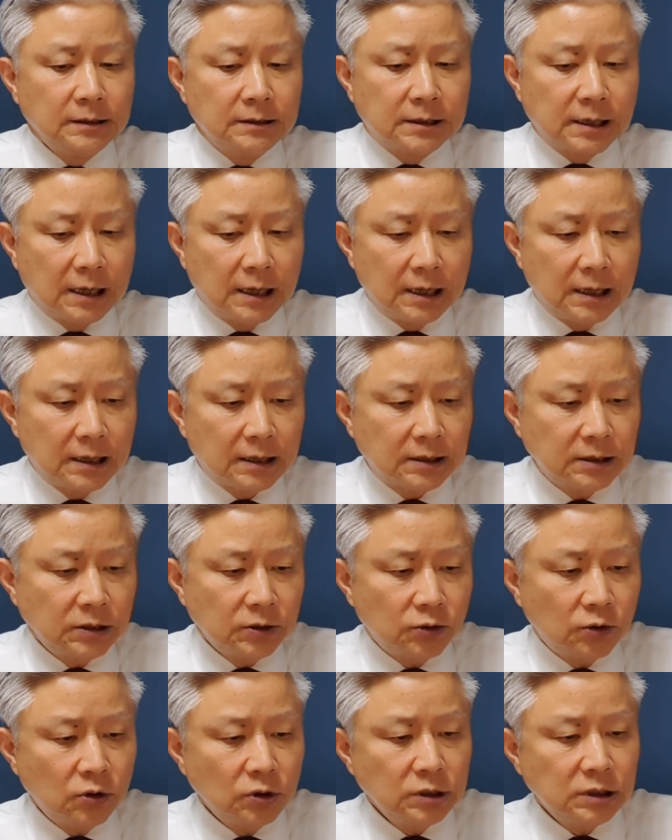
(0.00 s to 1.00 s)
자
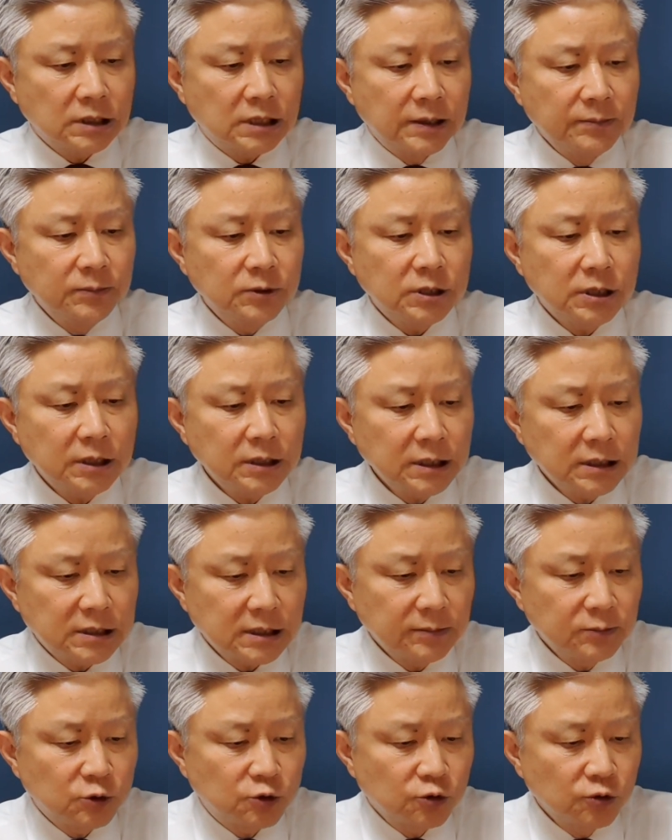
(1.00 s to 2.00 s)
그리고 이 김정은이
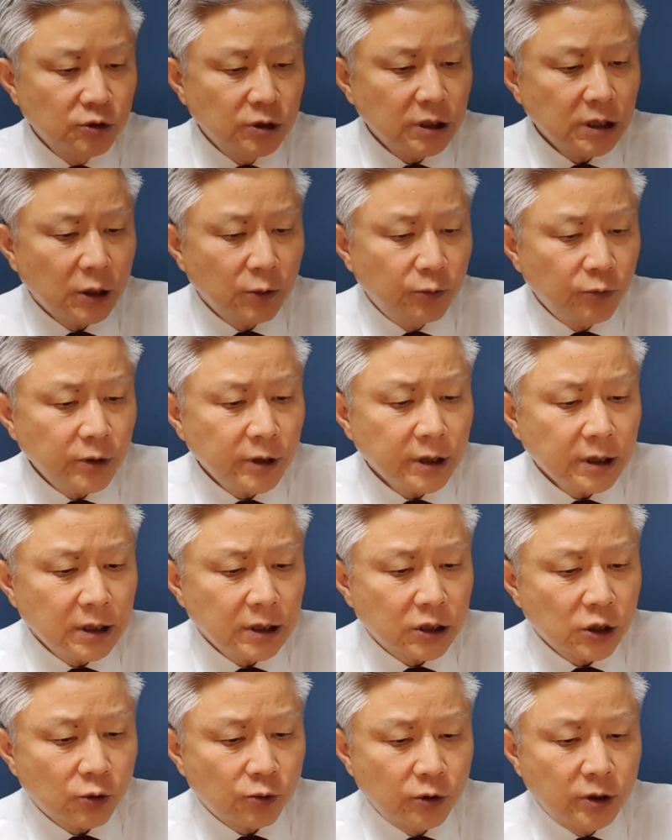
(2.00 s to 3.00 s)
지금 중년의
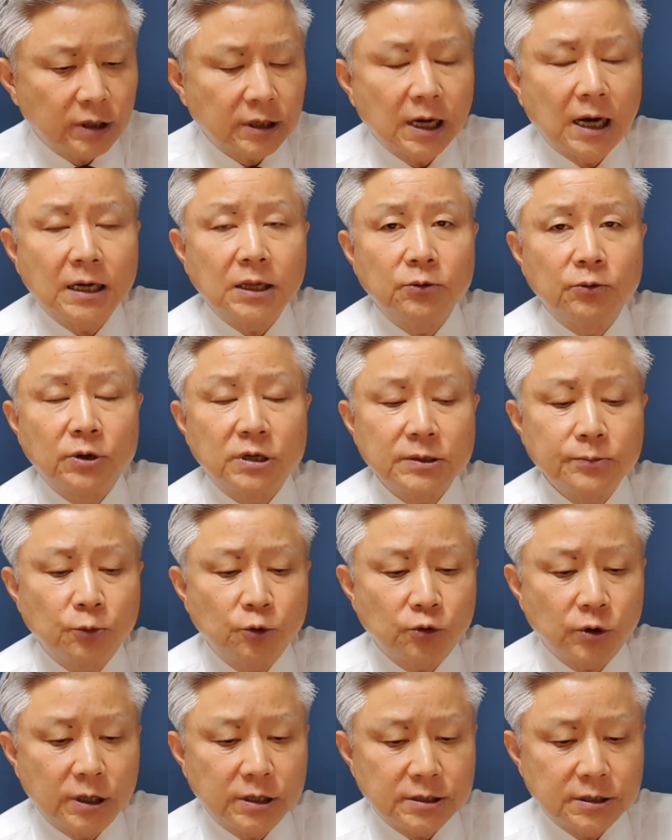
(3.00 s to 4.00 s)
위기를 겪고 있다 하는 외신
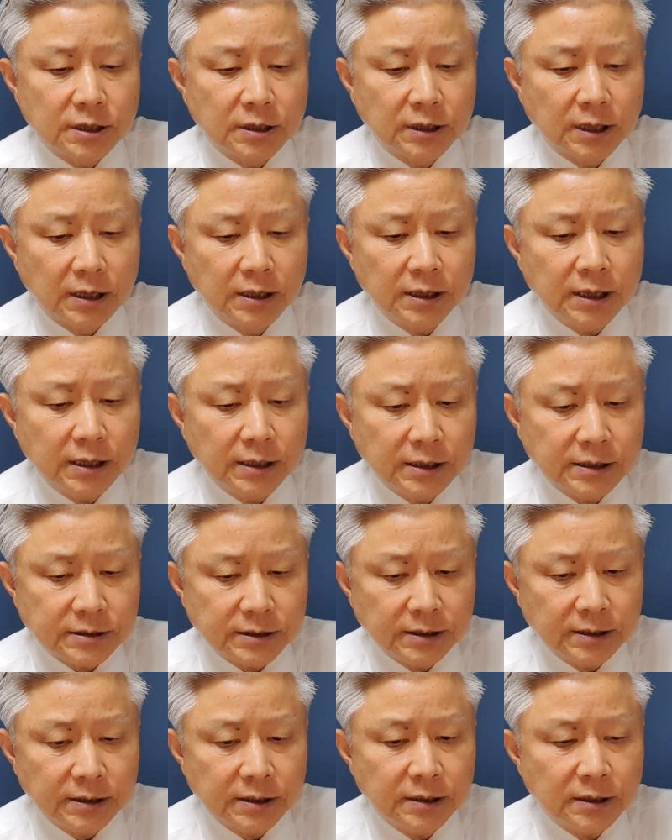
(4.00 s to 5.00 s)
보도가 있었는데 여기에
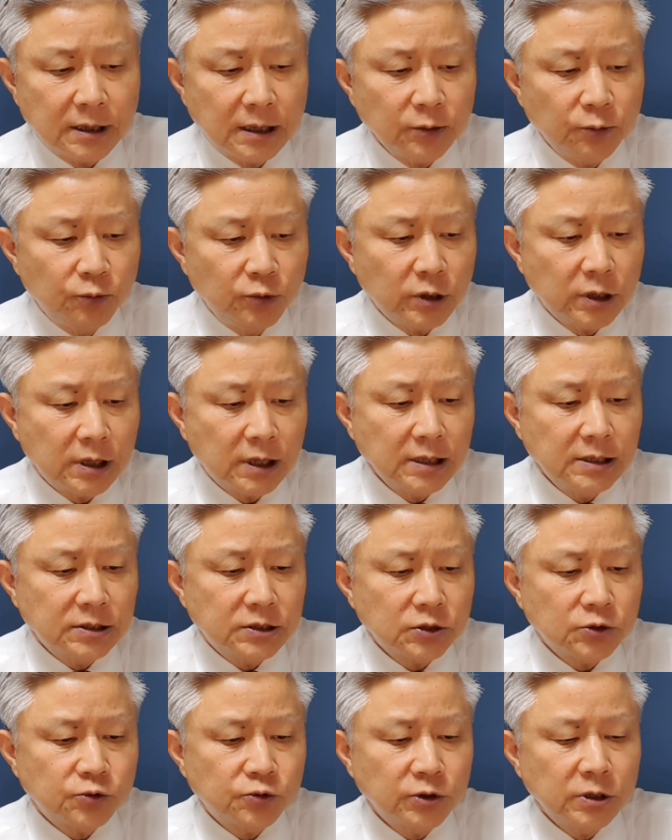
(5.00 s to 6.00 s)
대해서는 그러한 위기가
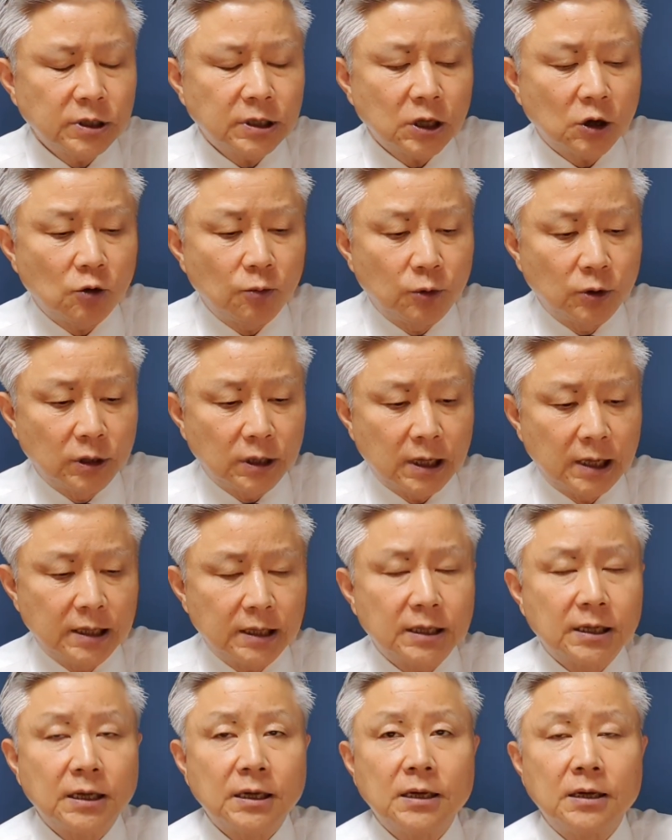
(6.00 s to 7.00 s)
있을 수 있다고 본다
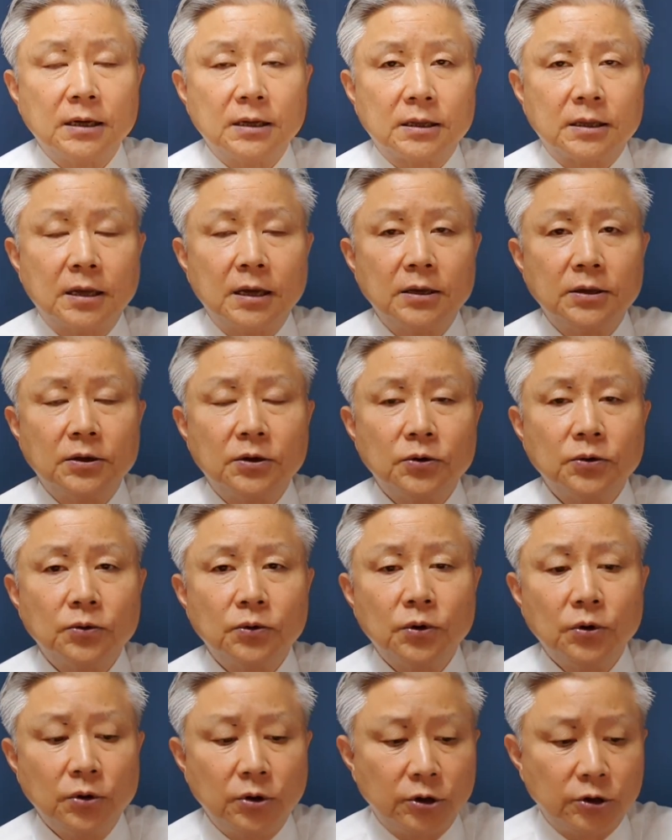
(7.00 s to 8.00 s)
이렇게
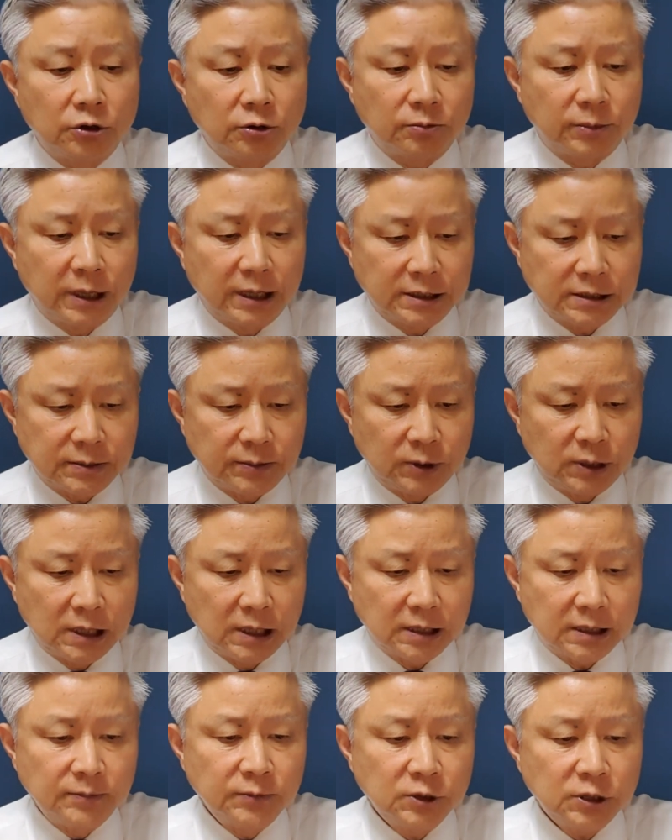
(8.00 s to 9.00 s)
태형호 의원은
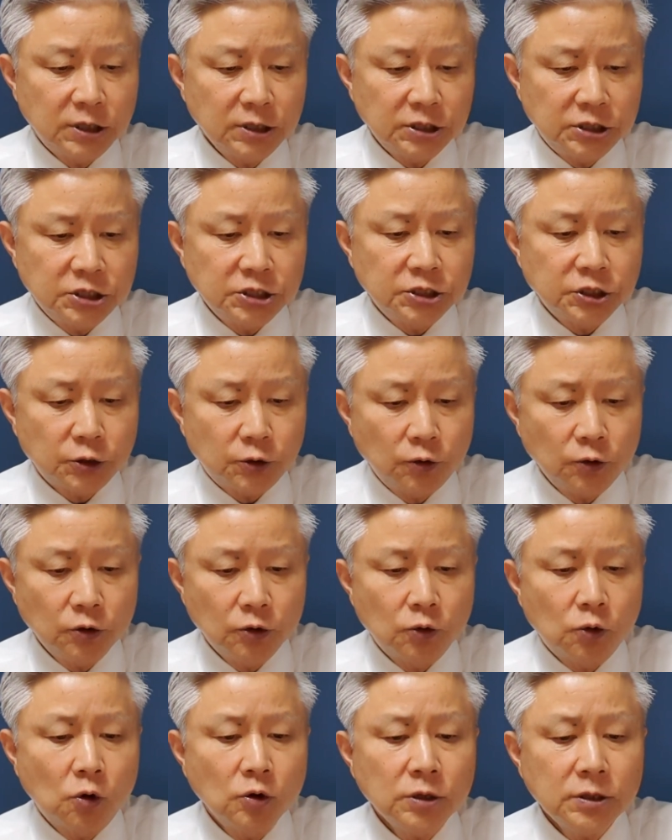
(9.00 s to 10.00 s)
말했습니다. 김정은이
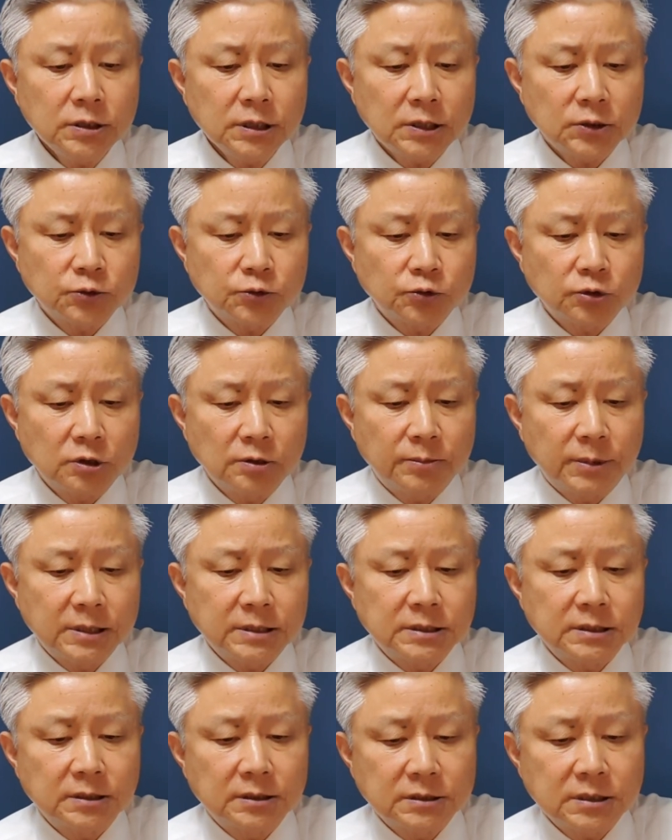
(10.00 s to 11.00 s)
실제로 혼자 술을
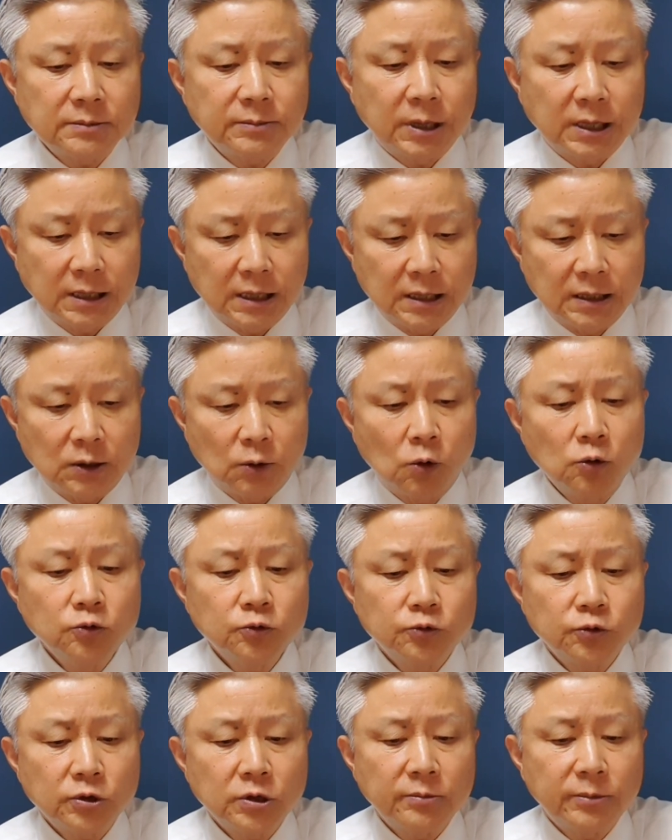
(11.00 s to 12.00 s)
마시는 것을 많이 한다.
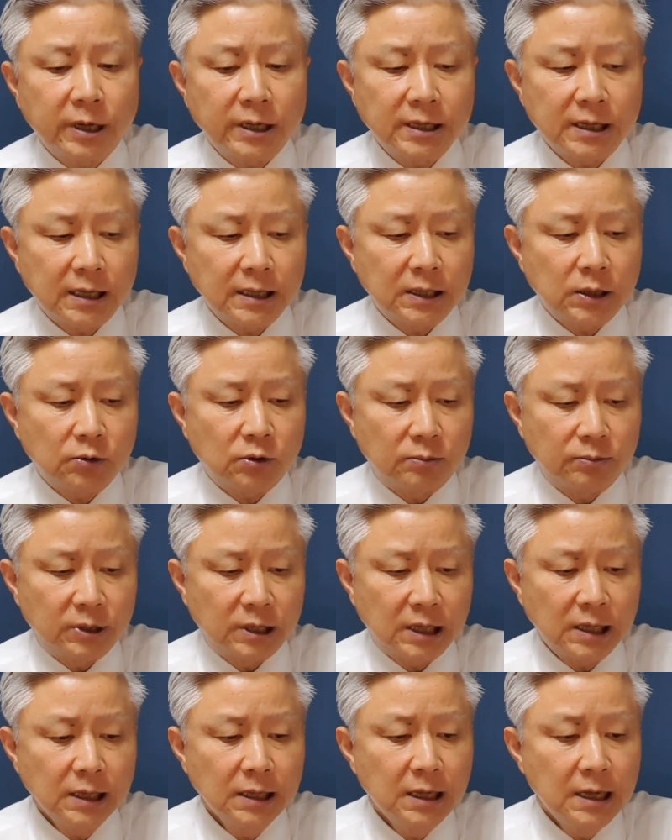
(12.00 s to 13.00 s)
혼술을 많이 한다고
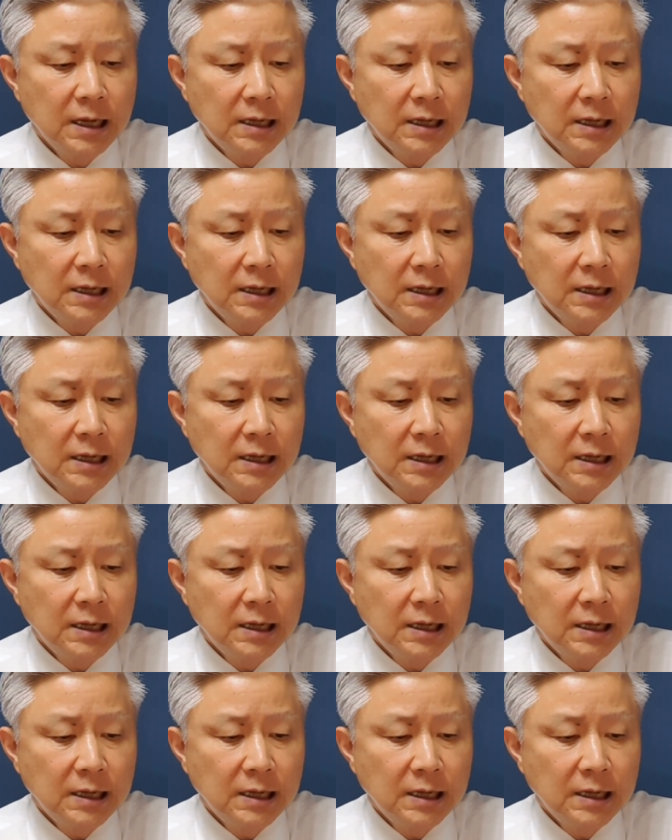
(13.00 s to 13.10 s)
합니다.